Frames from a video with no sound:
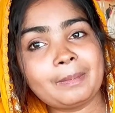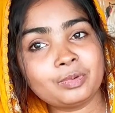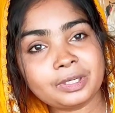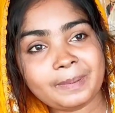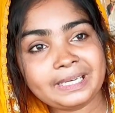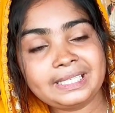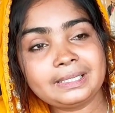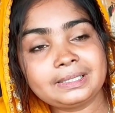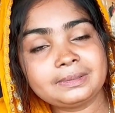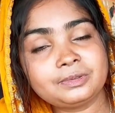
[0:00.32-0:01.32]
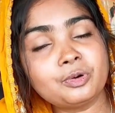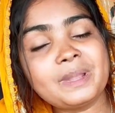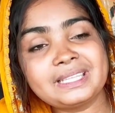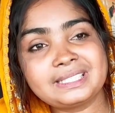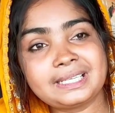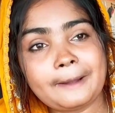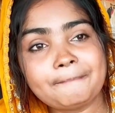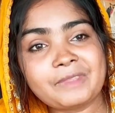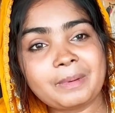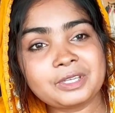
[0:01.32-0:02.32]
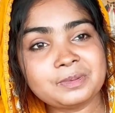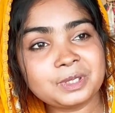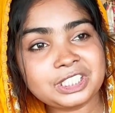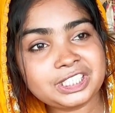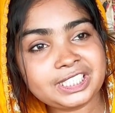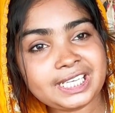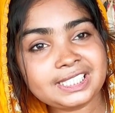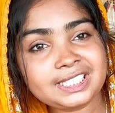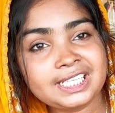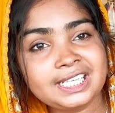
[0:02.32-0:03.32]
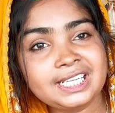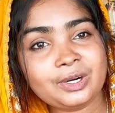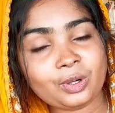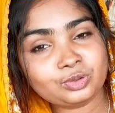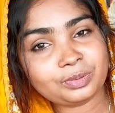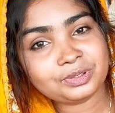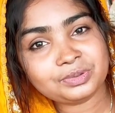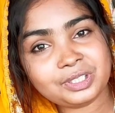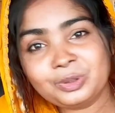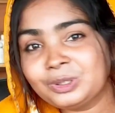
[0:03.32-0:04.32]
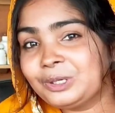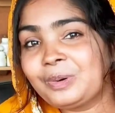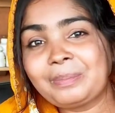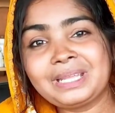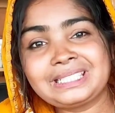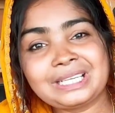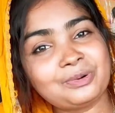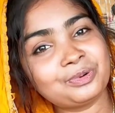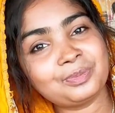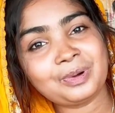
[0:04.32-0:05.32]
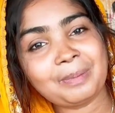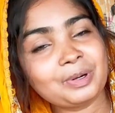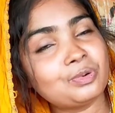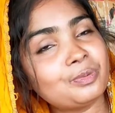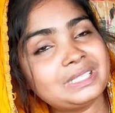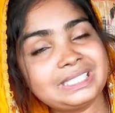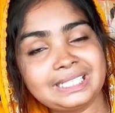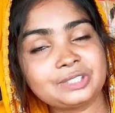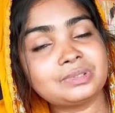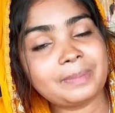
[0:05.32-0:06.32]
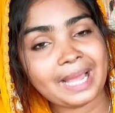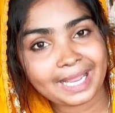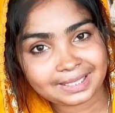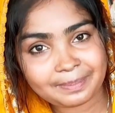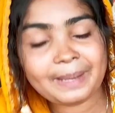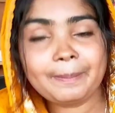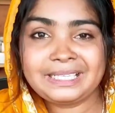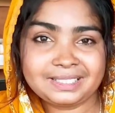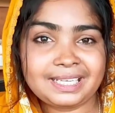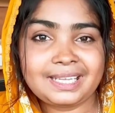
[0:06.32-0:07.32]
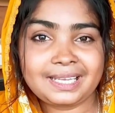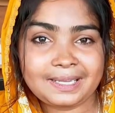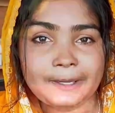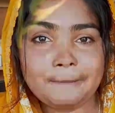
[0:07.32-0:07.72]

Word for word: আমার মনে পানে খুবই ইচ্ছা আমার জীবনের শেষ রক্তবিন্দু দিয়ে হলেও আমি এটা করব আমার খুবই শিক্ষা যদি আমি হায়াতে বাইচে থাকি